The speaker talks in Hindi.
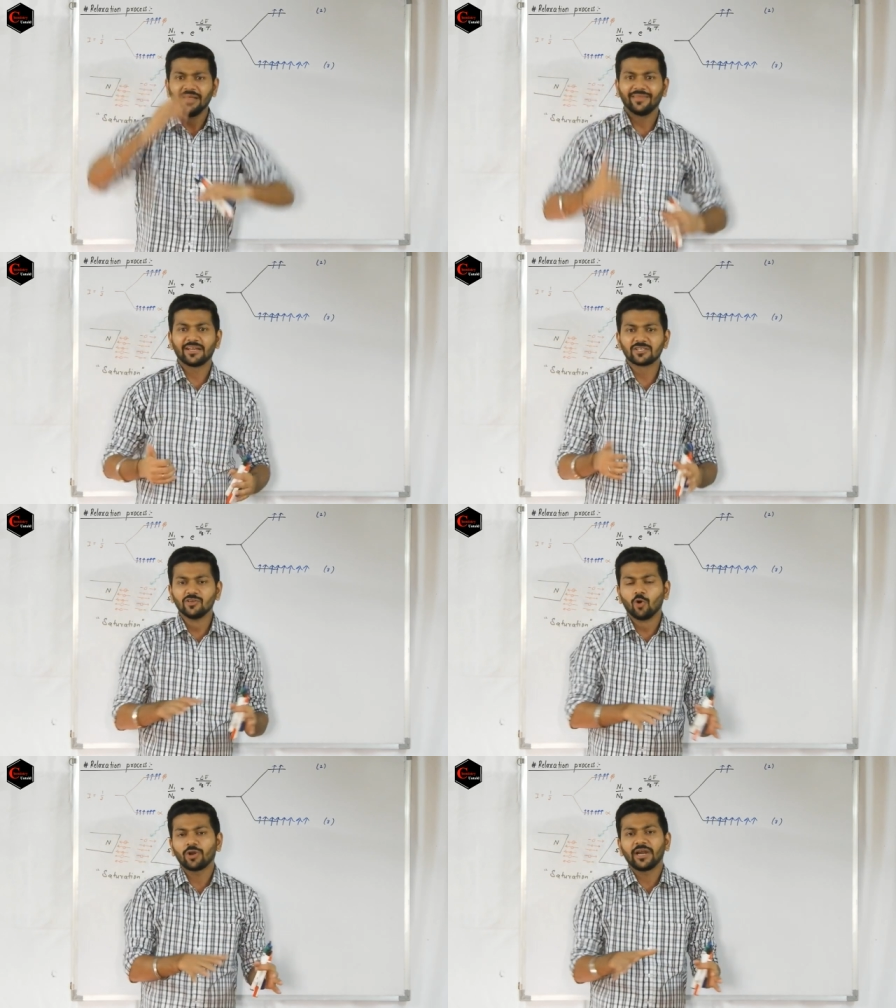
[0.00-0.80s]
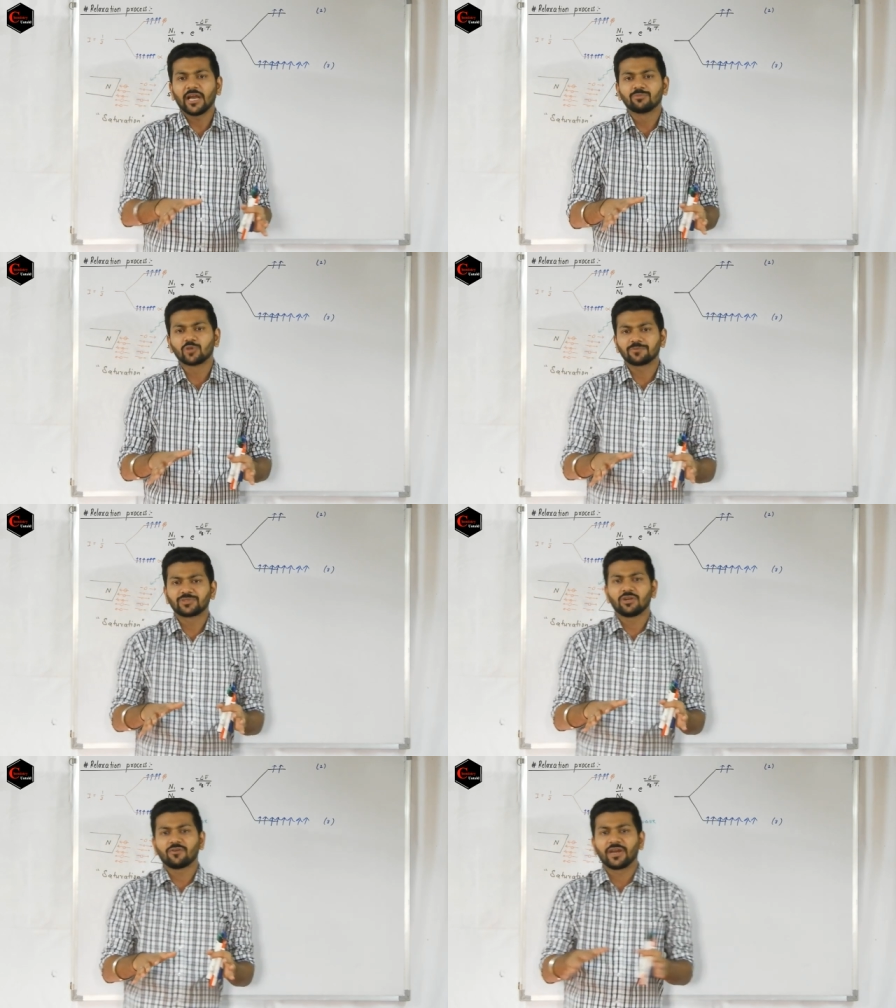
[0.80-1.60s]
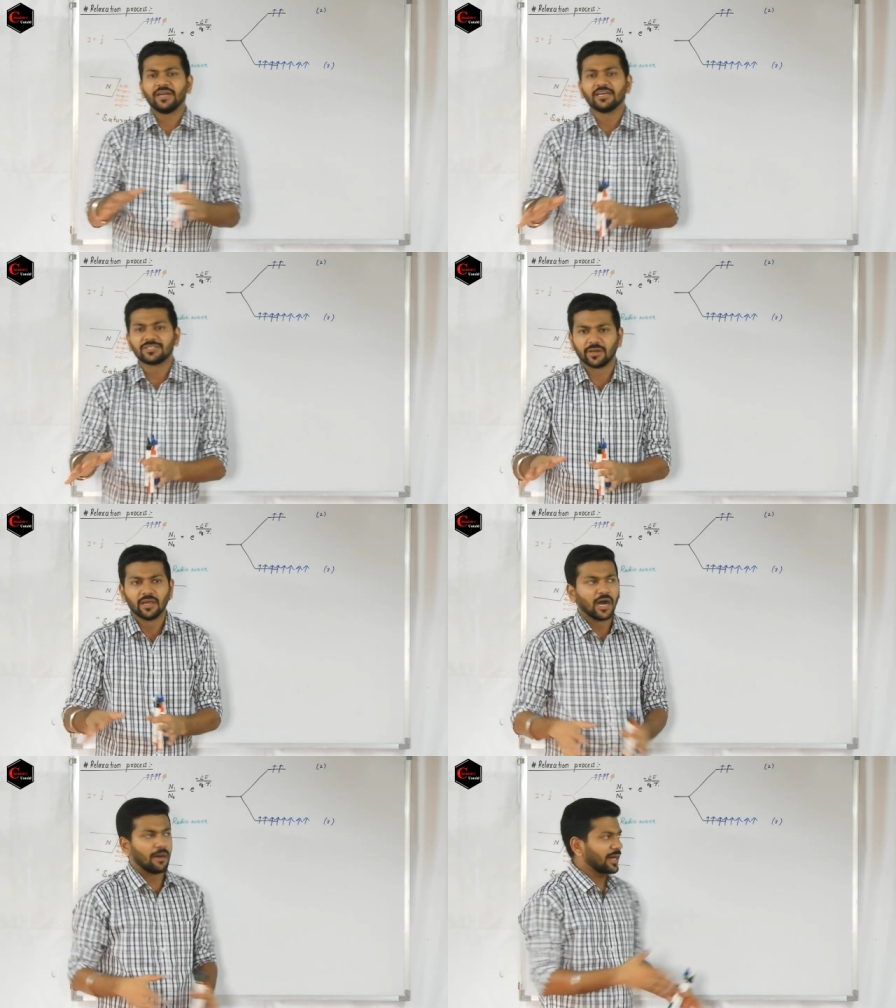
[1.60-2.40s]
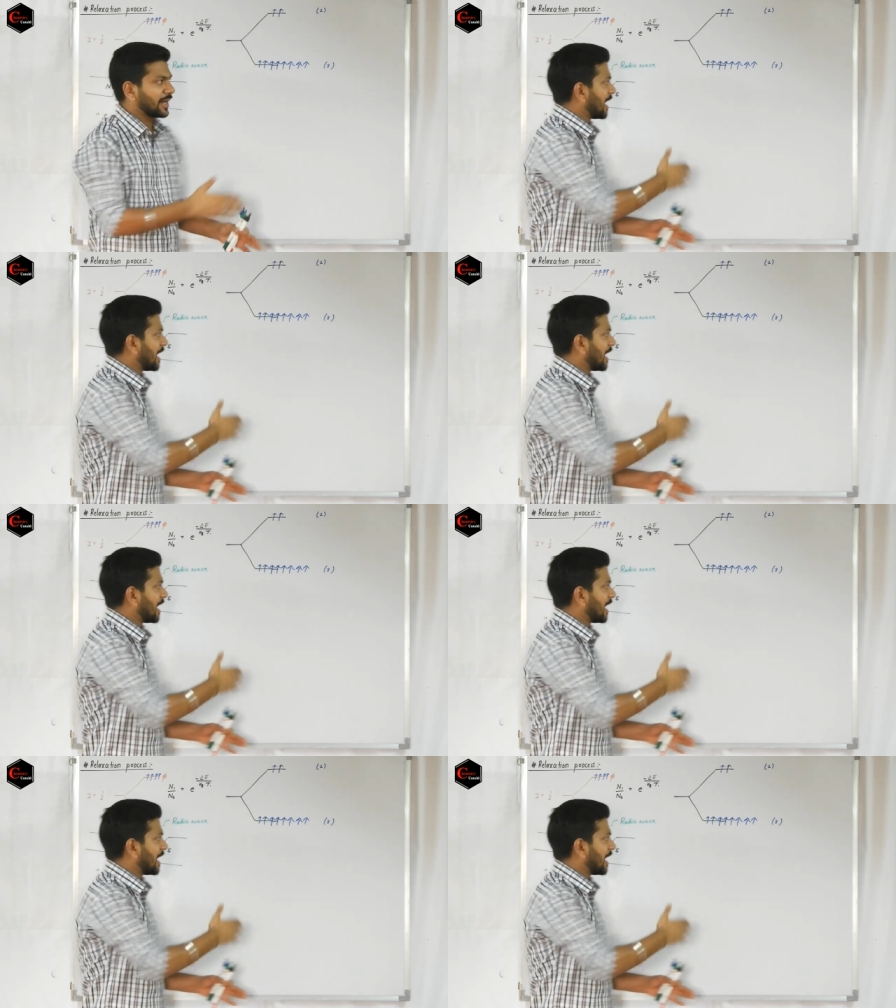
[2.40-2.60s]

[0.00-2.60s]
देर इज नो नेट एब्जॉर्प्शन ऑफ रेडिएशन अब अगर